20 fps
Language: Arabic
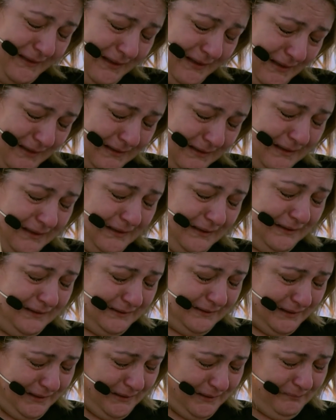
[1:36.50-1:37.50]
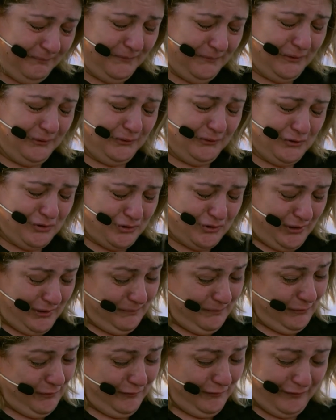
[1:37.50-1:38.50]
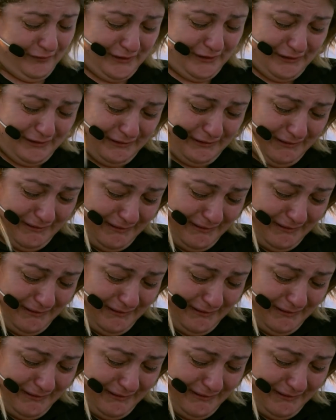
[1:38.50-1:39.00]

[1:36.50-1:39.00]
الله ينتقم منه شو عملوا فيي